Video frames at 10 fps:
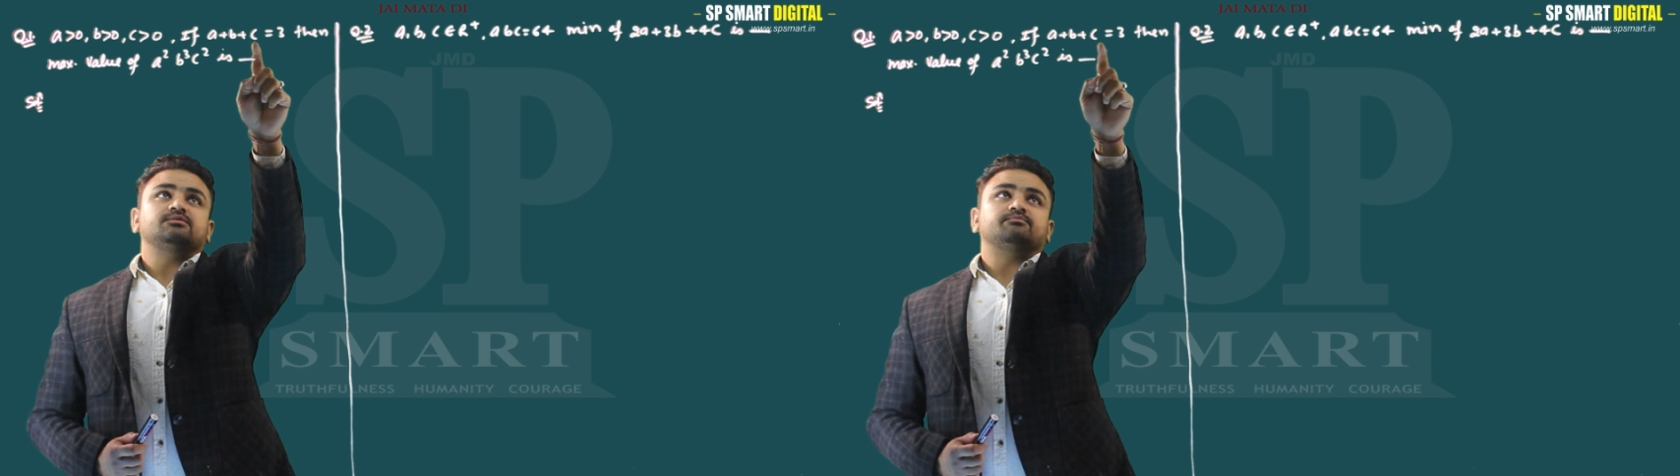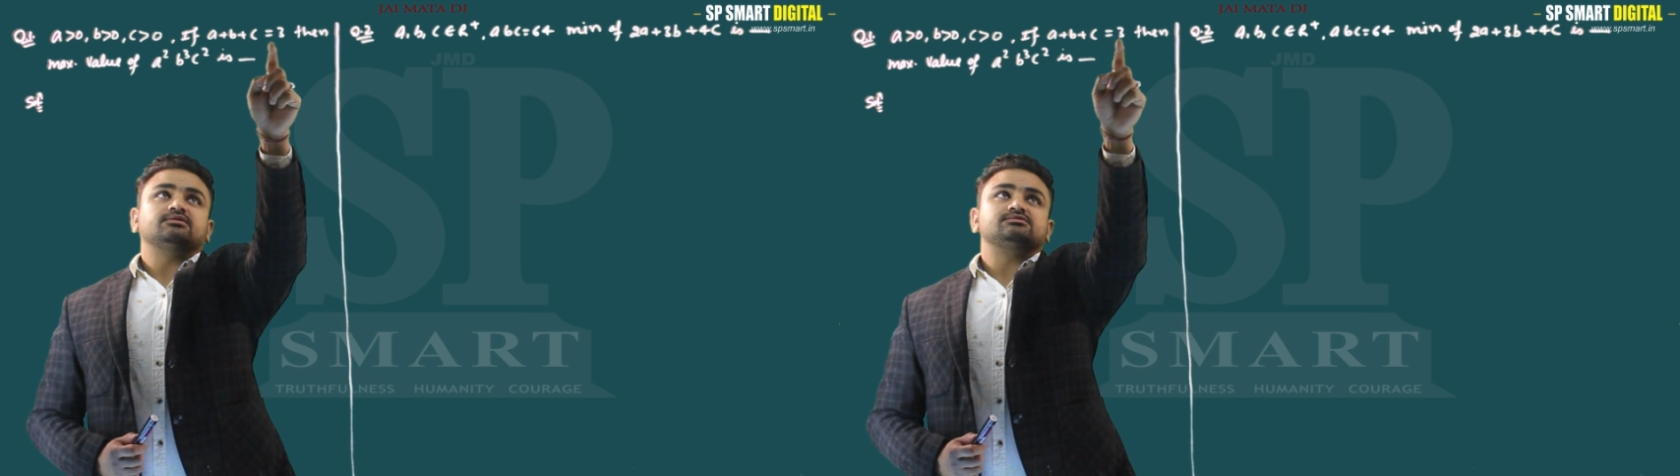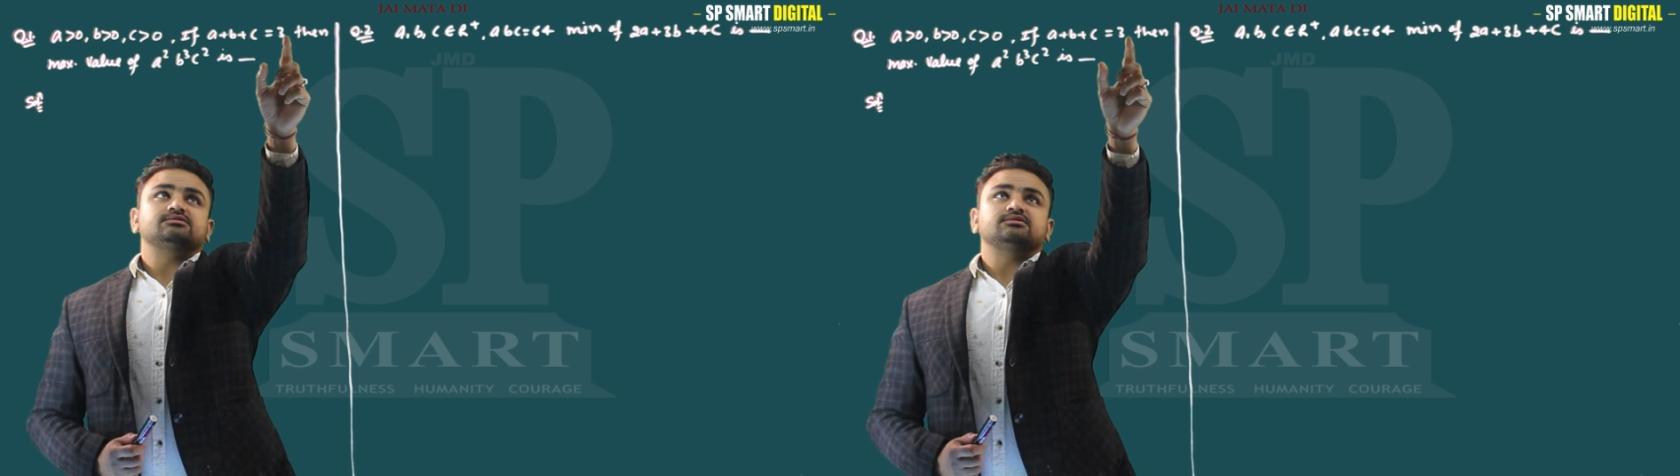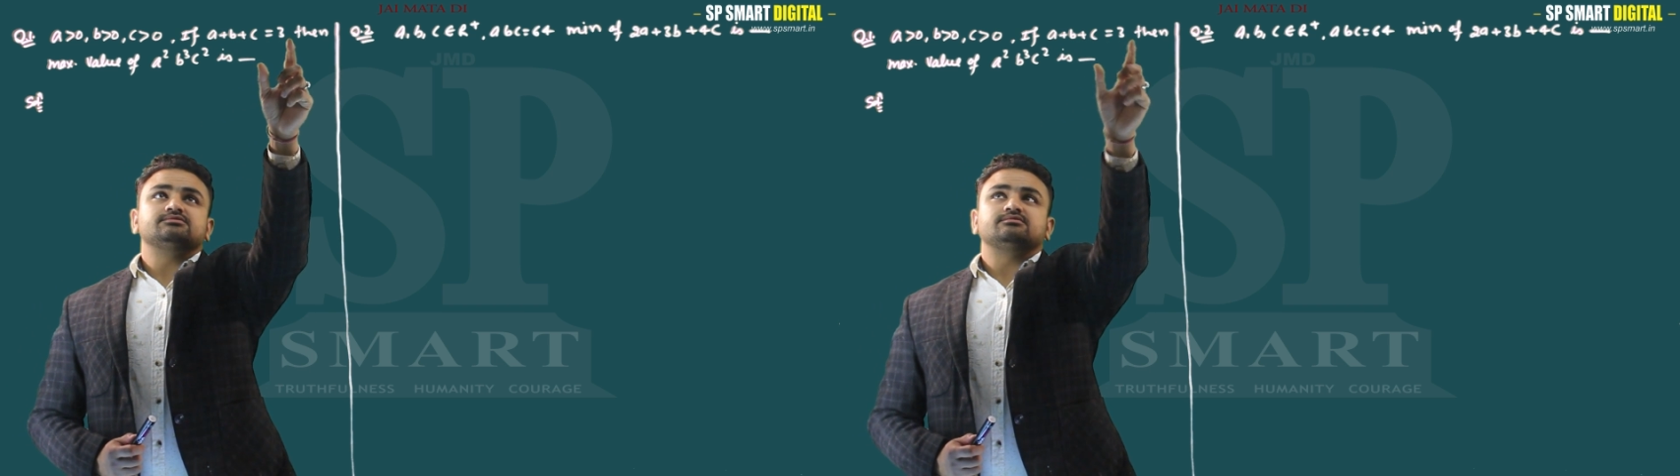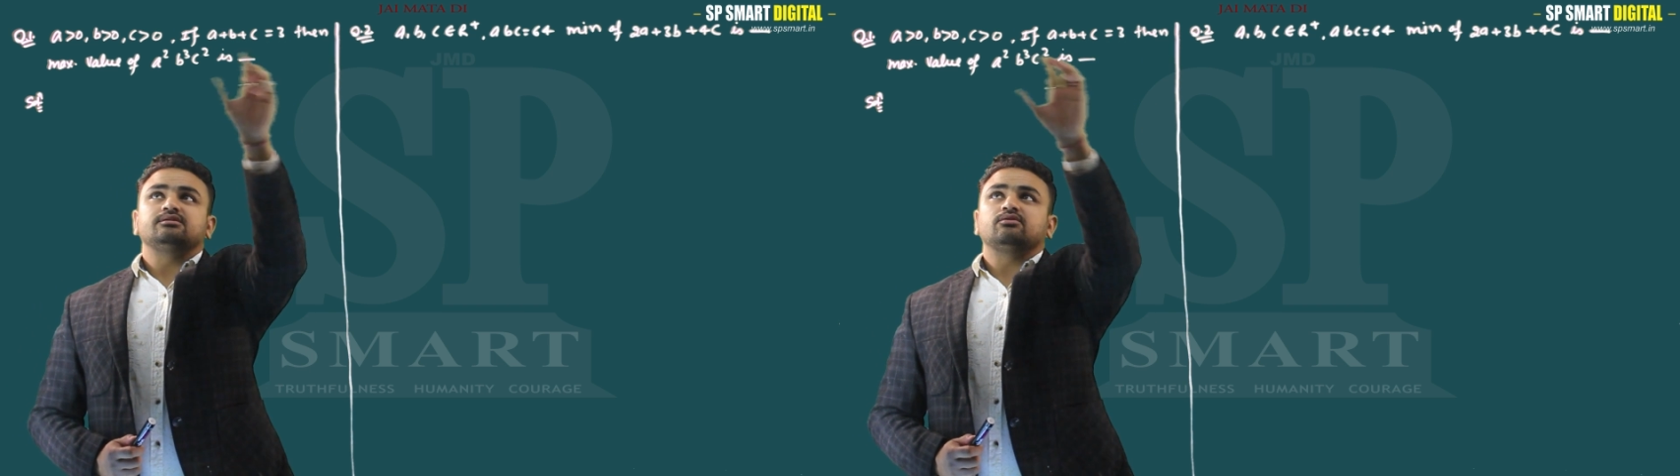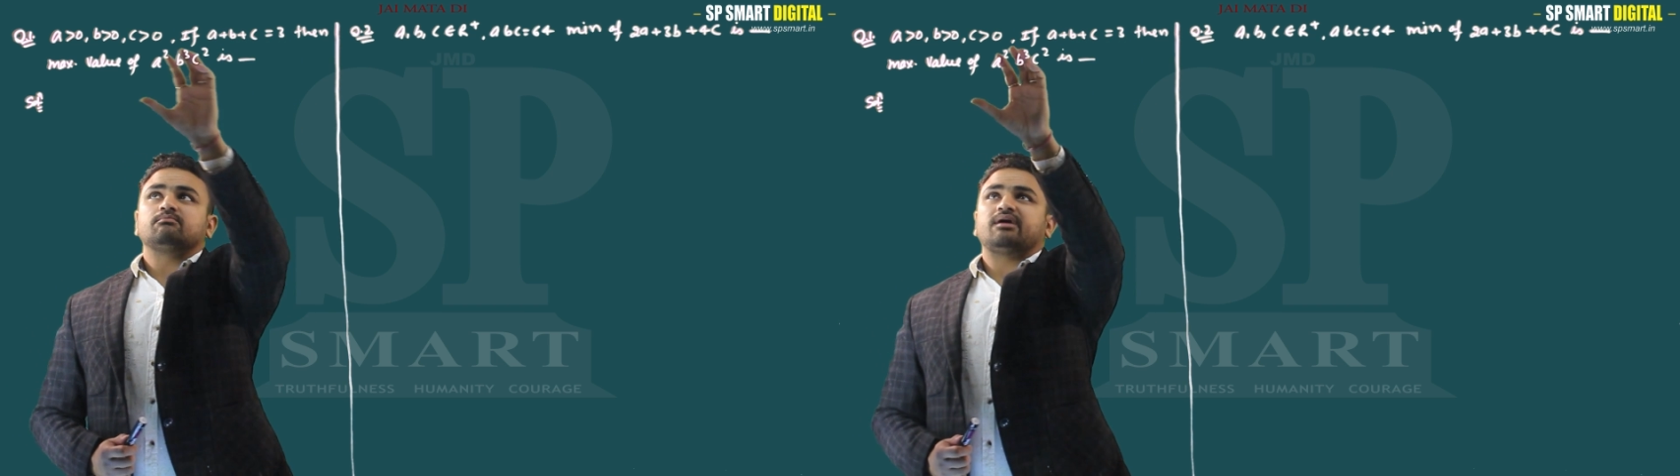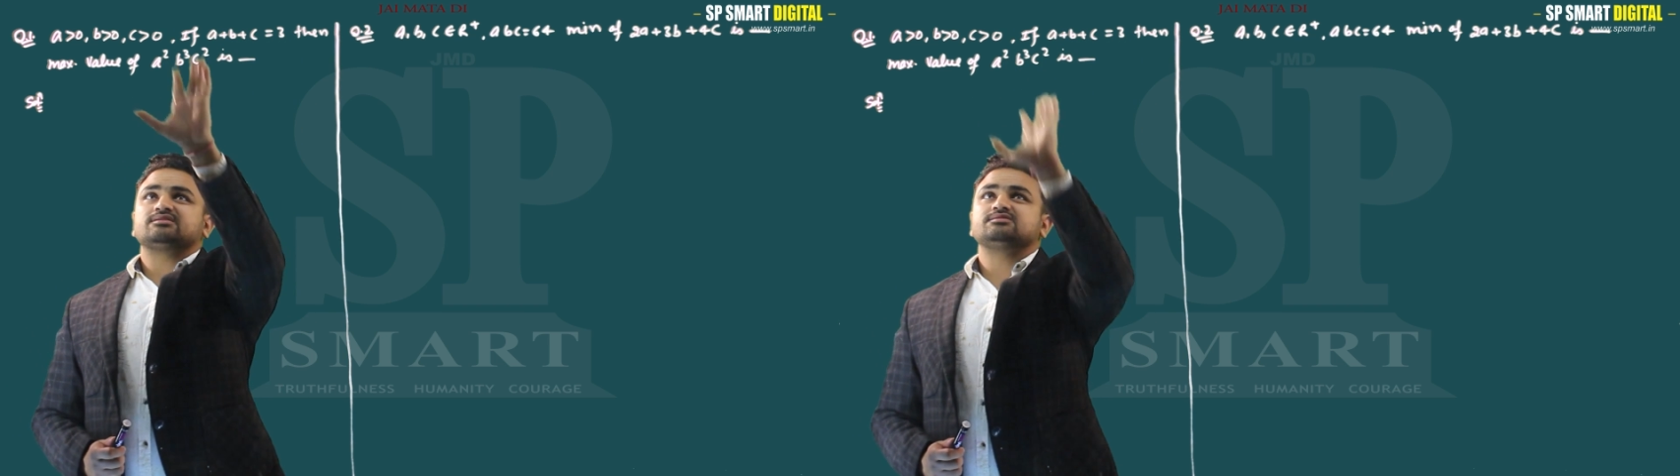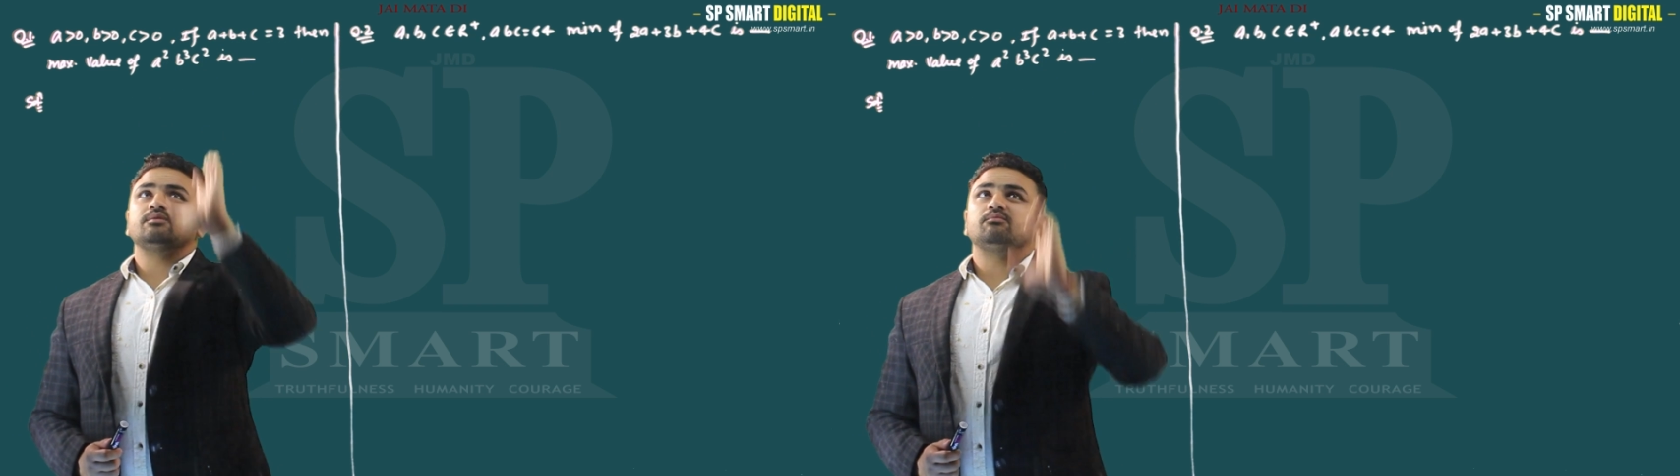बी प्लस सी इज थ्री और
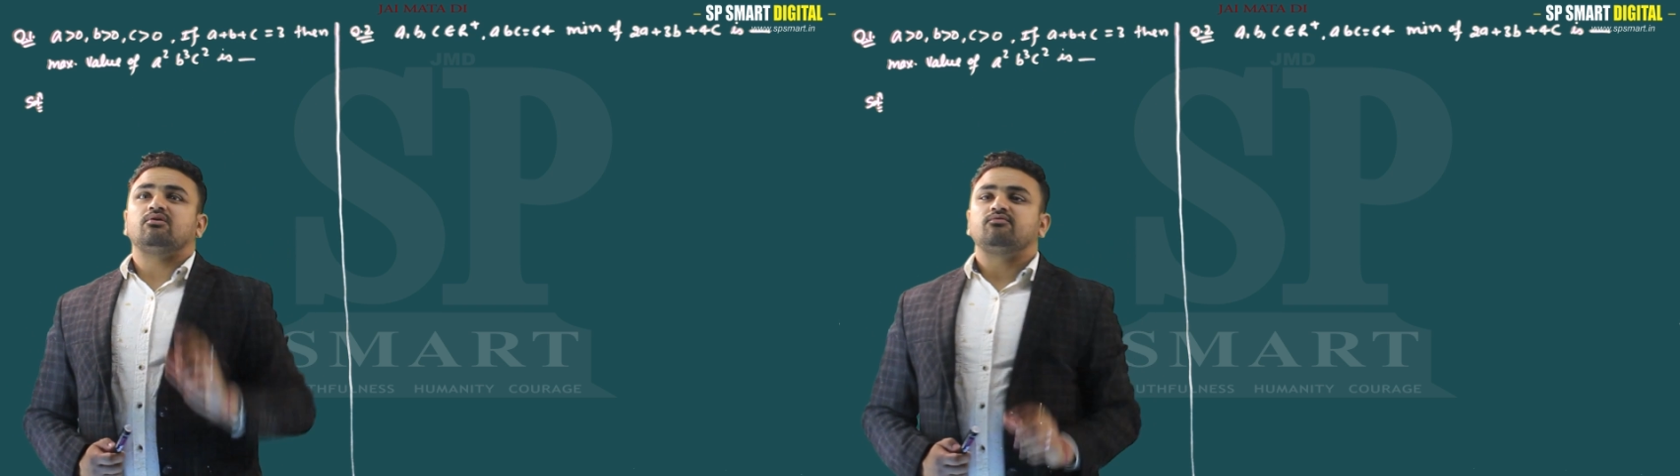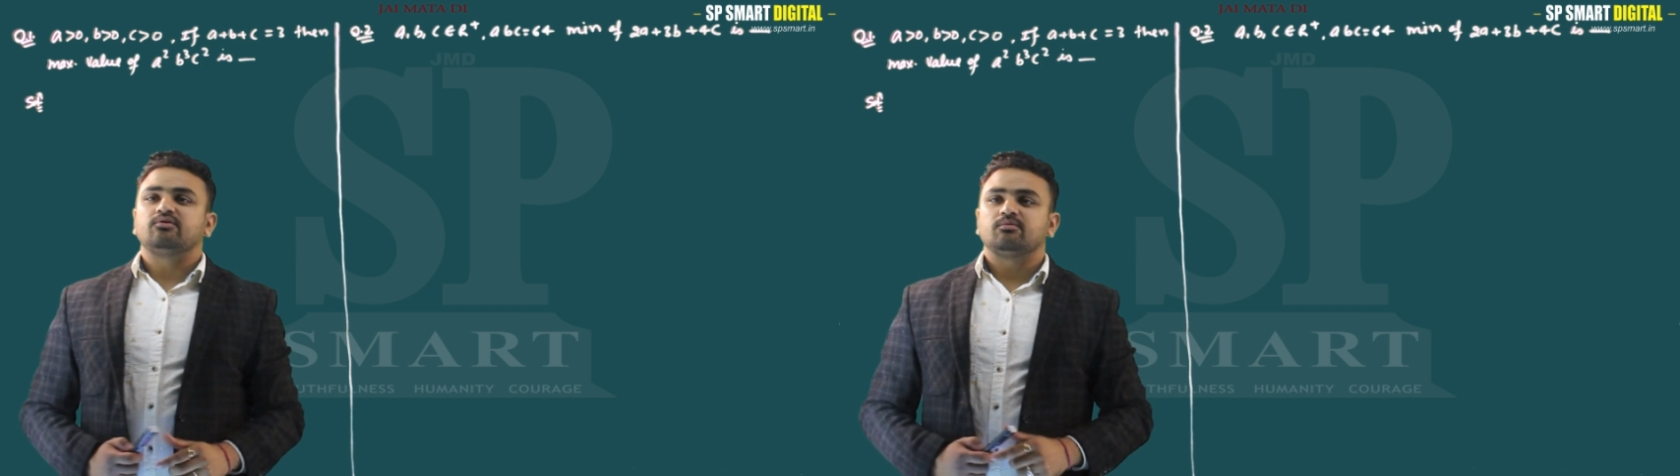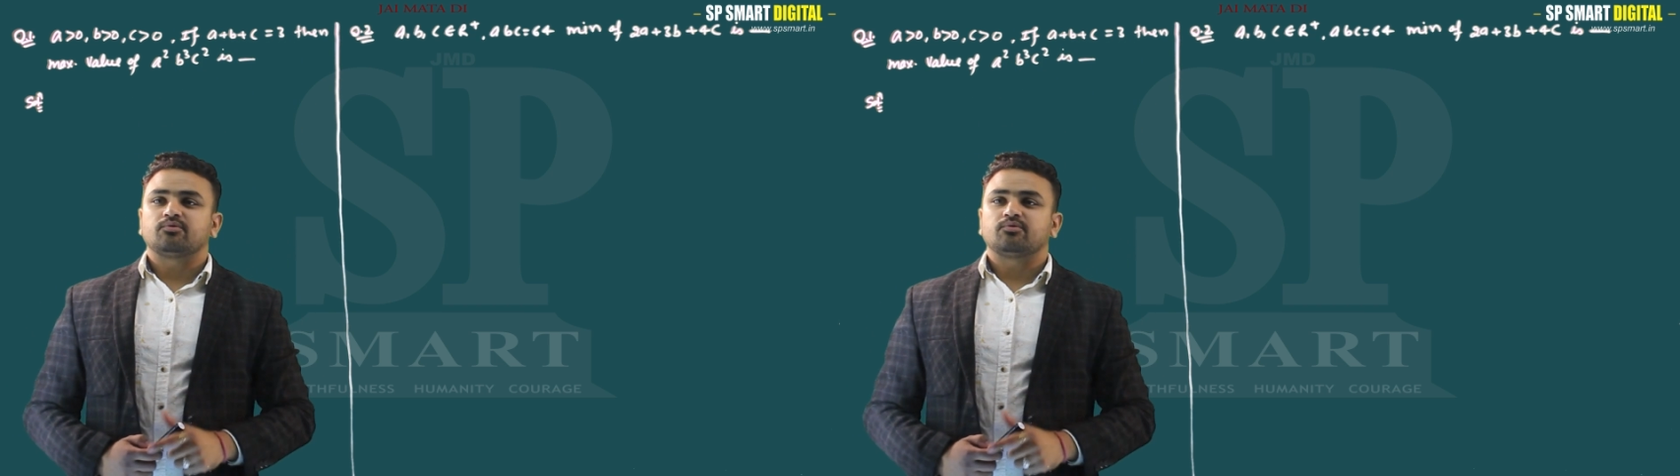मैक्सिमम ऑफ